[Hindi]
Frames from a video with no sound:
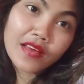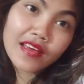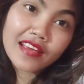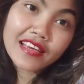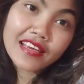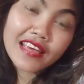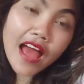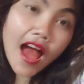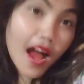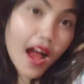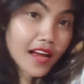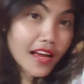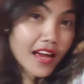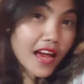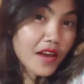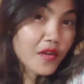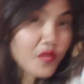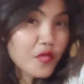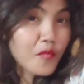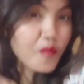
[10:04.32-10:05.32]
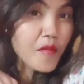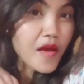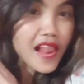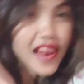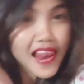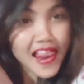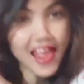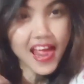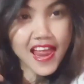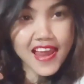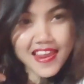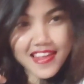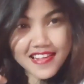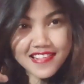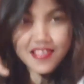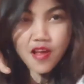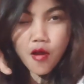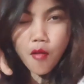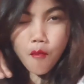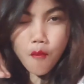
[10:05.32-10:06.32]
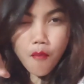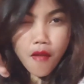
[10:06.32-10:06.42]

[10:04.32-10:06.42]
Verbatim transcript: मैं क्या करूँ मैं लेडीज